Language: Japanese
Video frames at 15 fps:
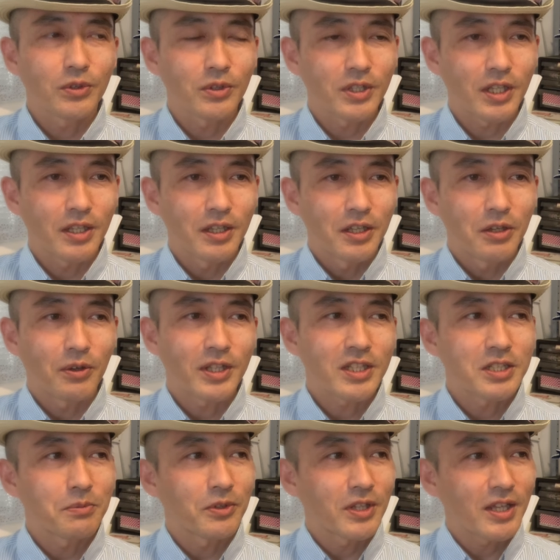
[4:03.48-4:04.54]
当に
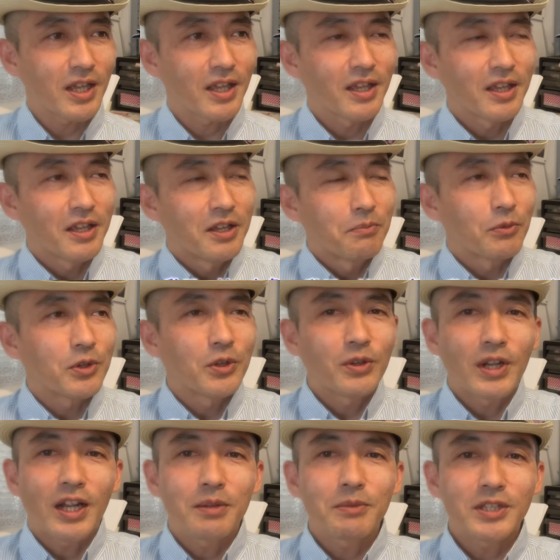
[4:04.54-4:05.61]
私もねいろい
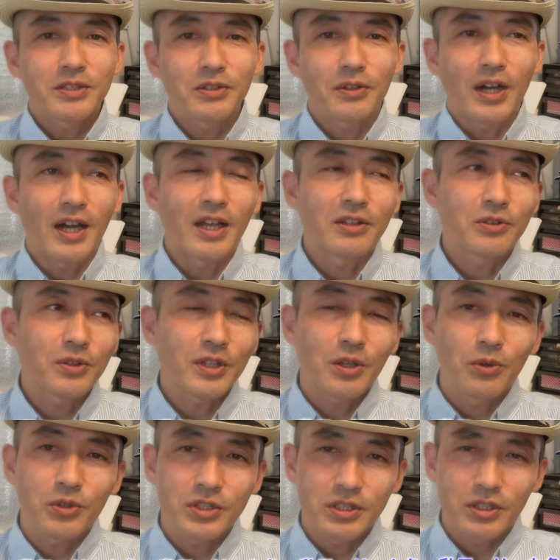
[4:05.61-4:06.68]
ろありますよあの時
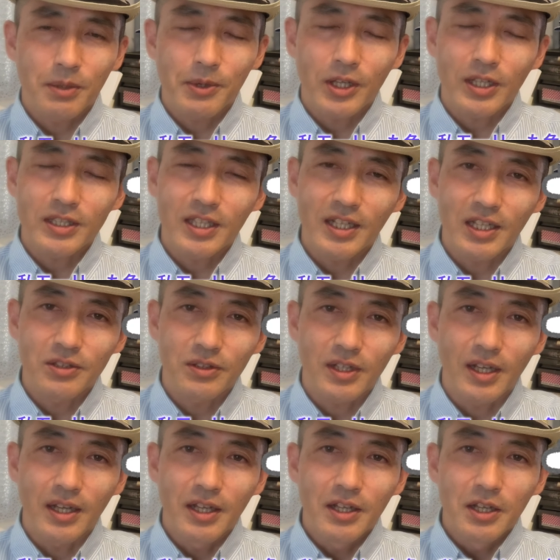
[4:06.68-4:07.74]
こうしていればよかったなとか。
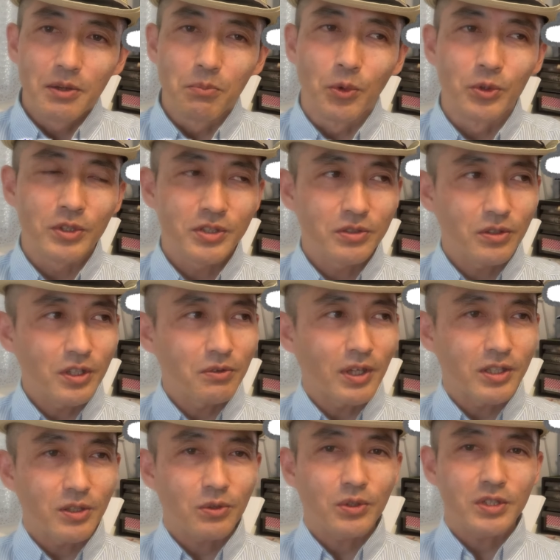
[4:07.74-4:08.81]
ものすごい
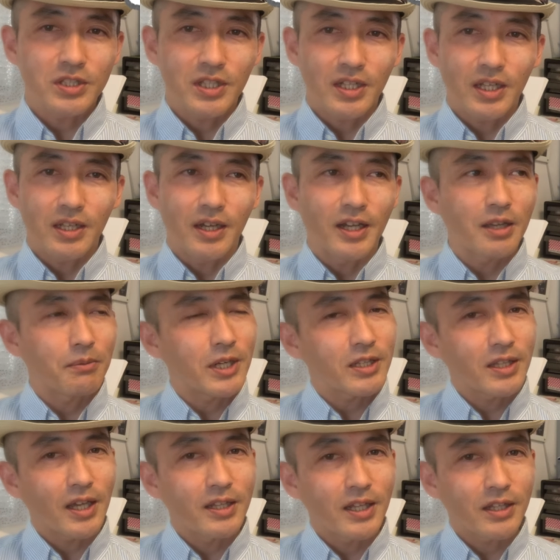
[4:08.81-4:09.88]
悪いことしたな謝り
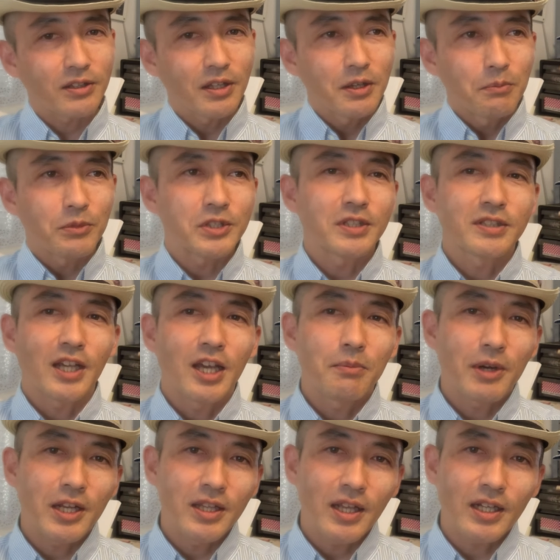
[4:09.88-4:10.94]
たいな実際
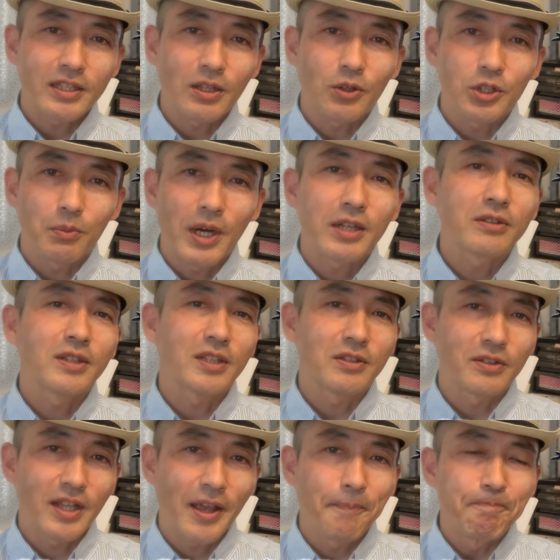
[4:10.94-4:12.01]
謝れなかったこともあるんです
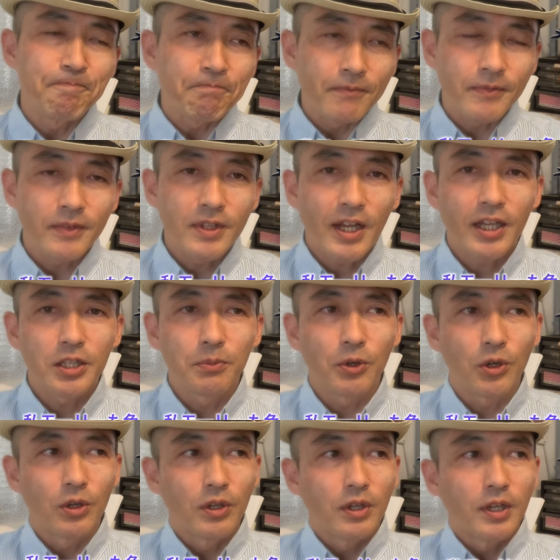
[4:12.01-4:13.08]
よね、うん、だけど
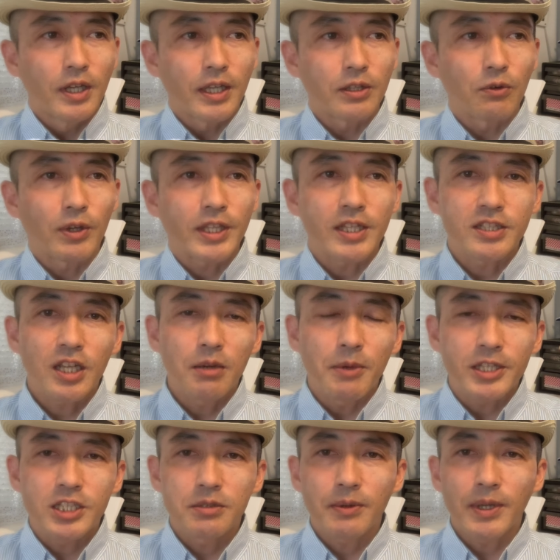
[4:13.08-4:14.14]
もあの私が
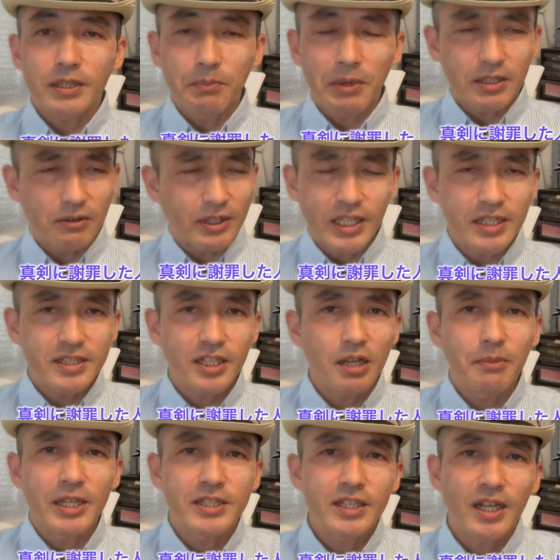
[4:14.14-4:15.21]
間違、ま、私が
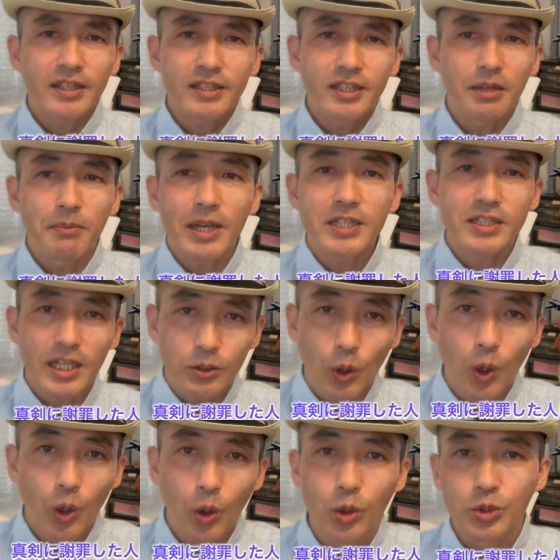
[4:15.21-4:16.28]
間違ってました
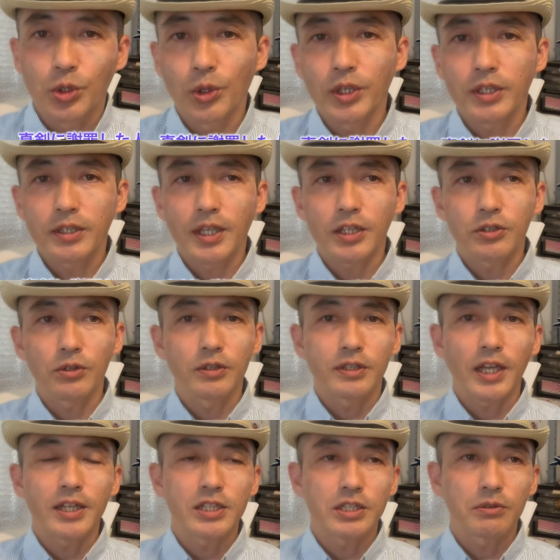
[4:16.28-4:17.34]
とそういった人に
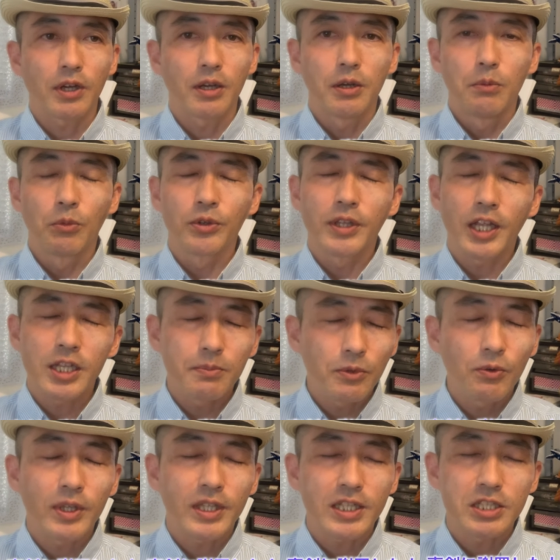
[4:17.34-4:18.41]
対してはもう何も
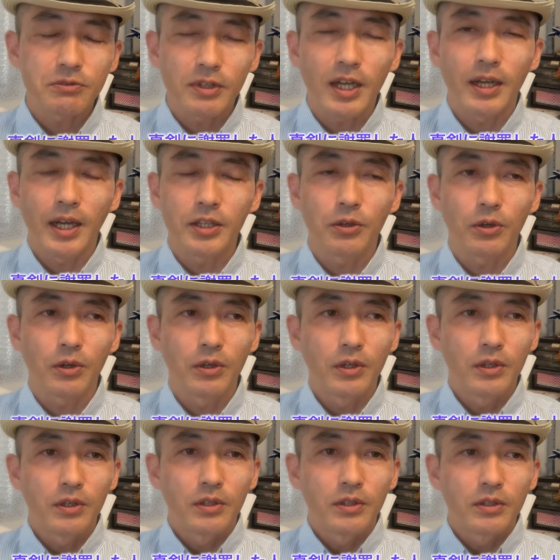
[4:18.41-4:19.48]
私はあの
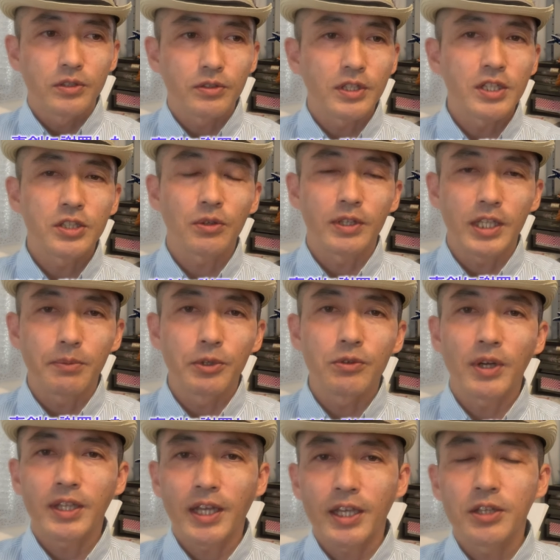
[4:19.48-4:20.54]
それ以上はねもう言
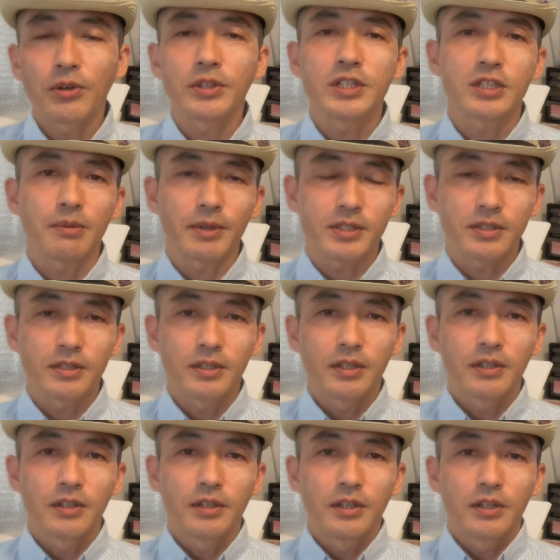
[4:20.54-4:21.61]
わないようにしてます、
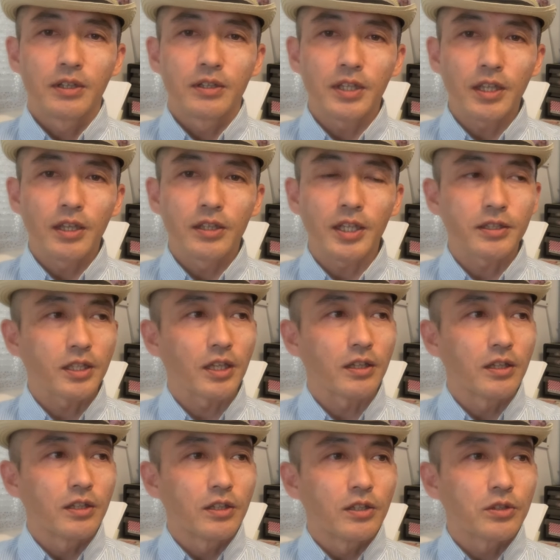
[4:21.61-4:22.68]
ね、だって
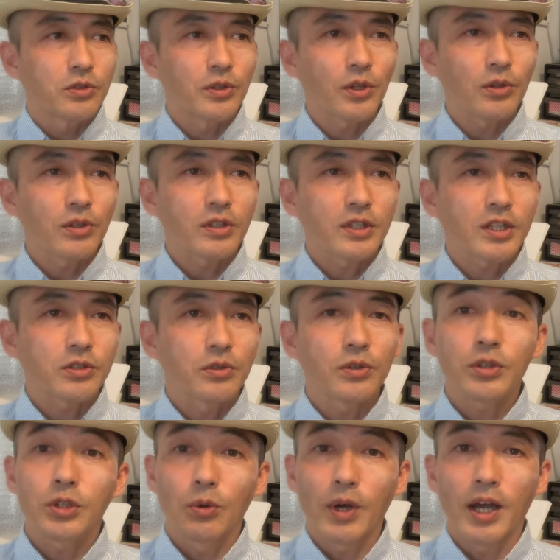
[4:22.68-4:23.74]
それを言ったその
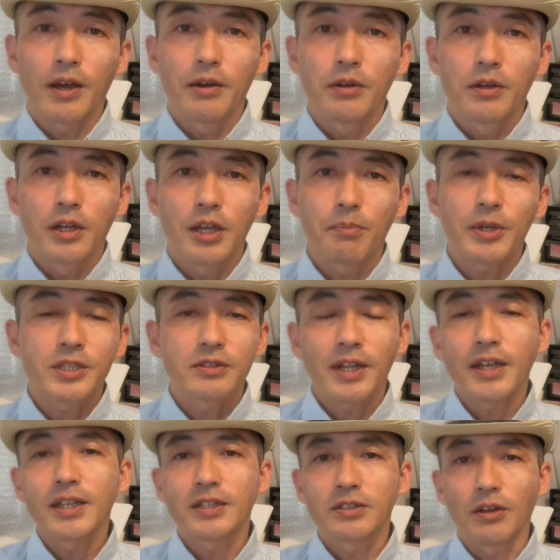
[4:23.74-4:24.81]
人はやっぱり辛
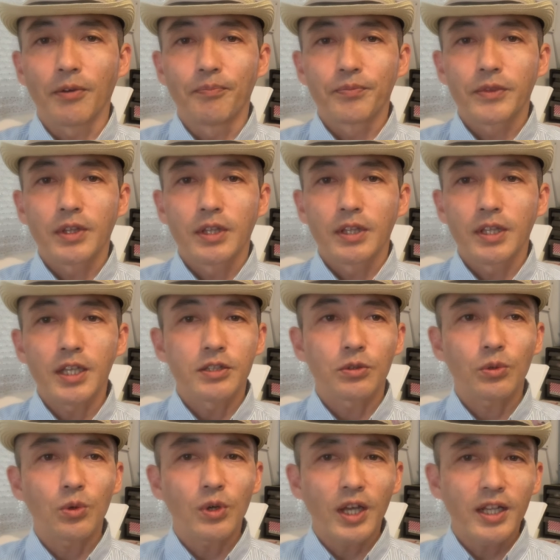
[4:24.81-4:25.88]
いですよでそ
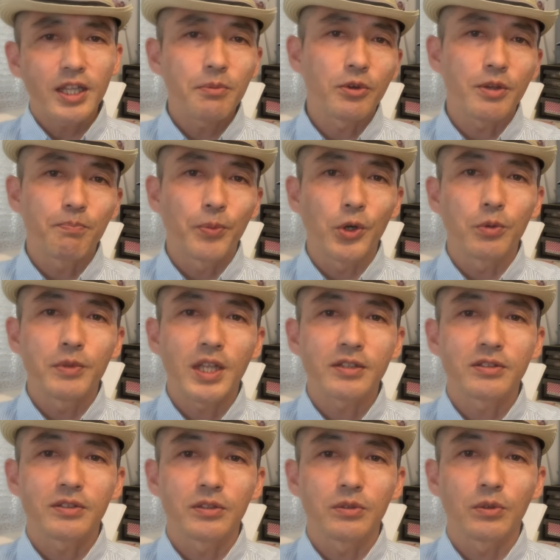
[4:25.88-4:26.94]
こからでも一歩踏み出
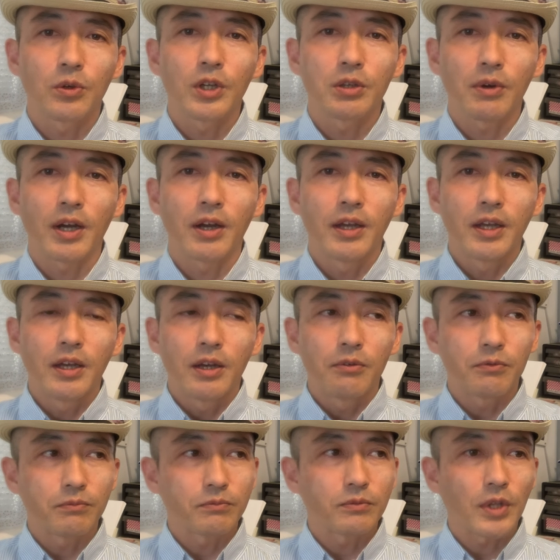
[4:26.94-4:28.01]
すっていう行為は、
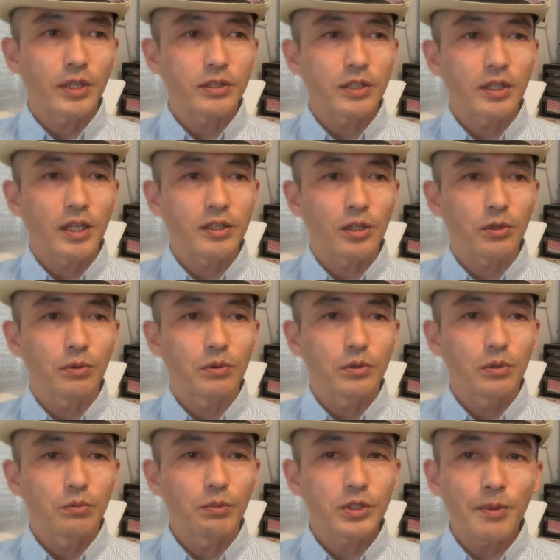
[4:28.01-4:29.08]
うん、ななんだろ
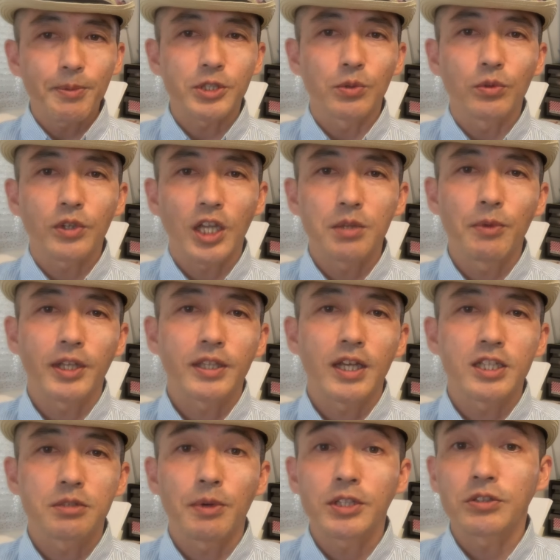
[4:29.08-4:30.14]
うまずやっぱ尊敬にも
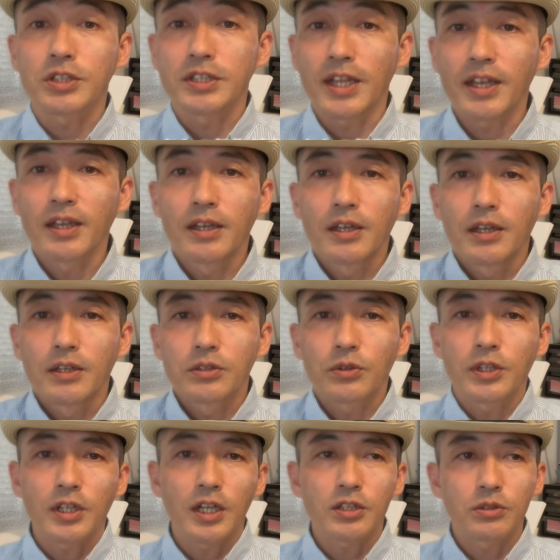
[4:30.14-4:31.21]
値しますしねそ
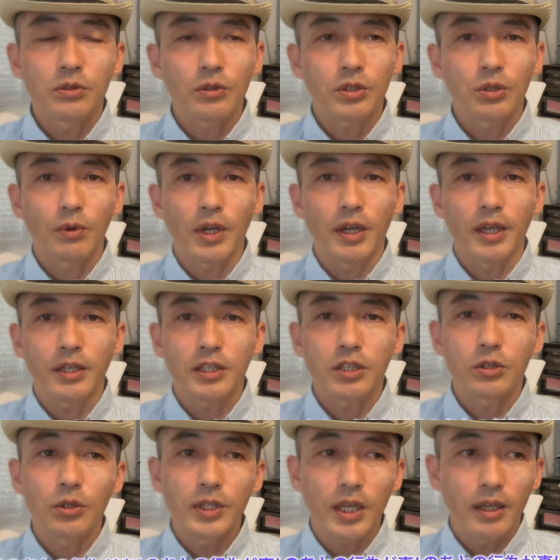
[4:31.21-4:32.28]
れからその人は、えきっ
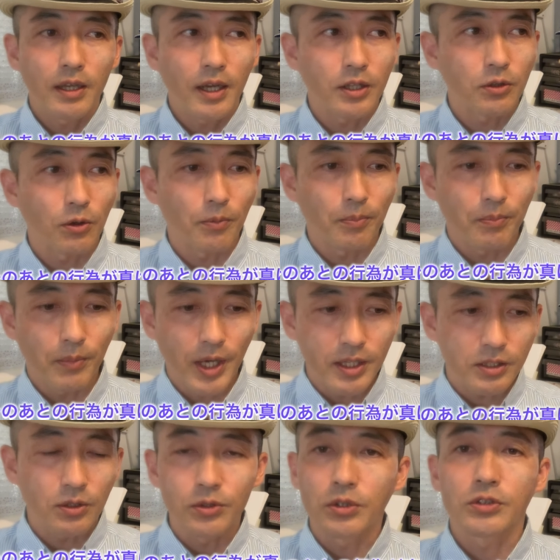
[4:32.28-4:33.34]
とねあの前
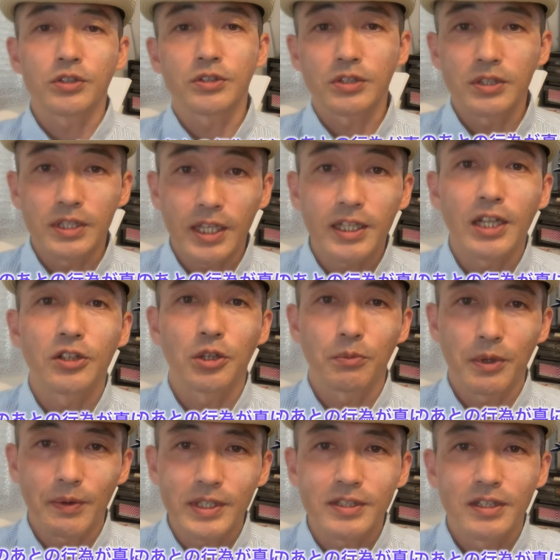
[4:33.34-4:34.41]
にどんどん進んでいけると思
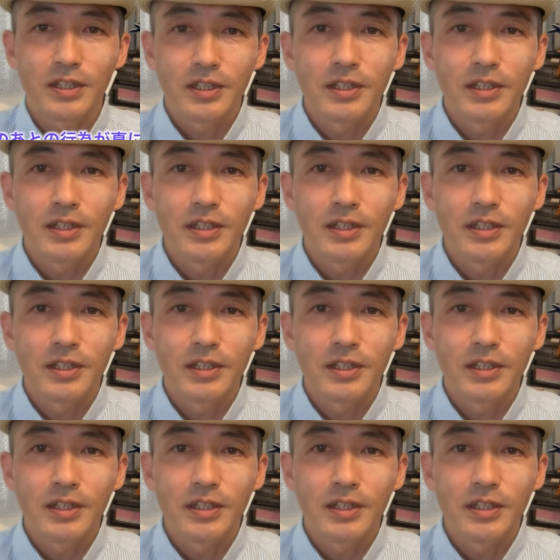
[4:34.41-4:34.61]
います